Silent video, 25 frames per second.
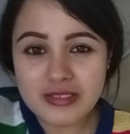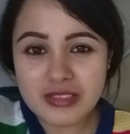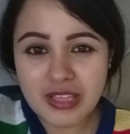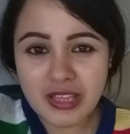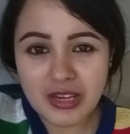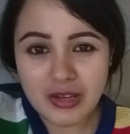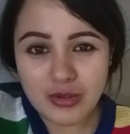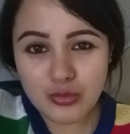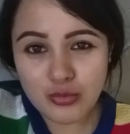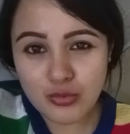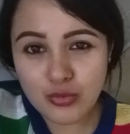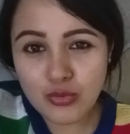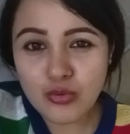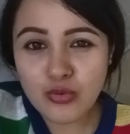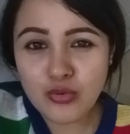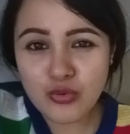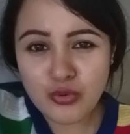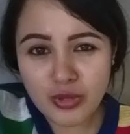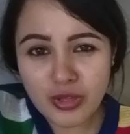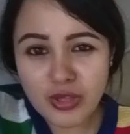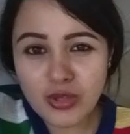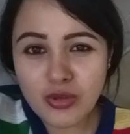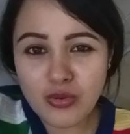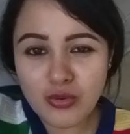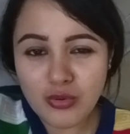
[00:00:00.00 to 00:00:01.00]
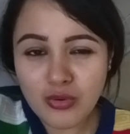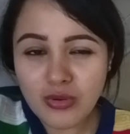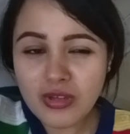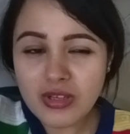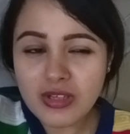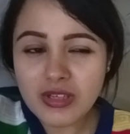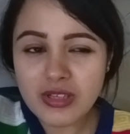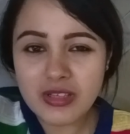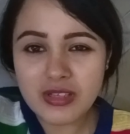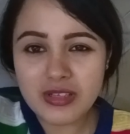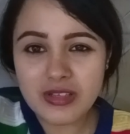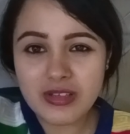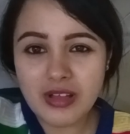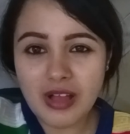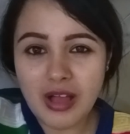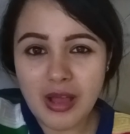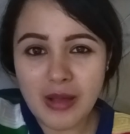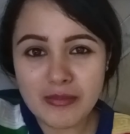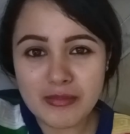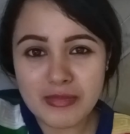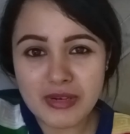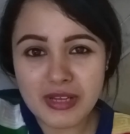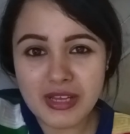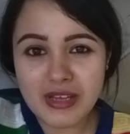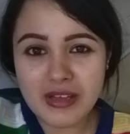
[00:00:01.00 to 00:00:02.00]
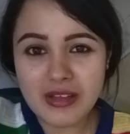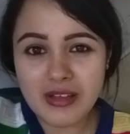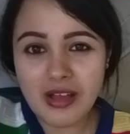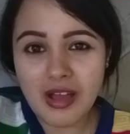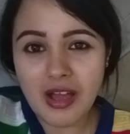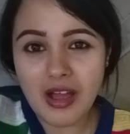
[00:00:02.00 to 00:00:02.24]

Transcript: তাড়াহুড়ো করেই হোক আমরা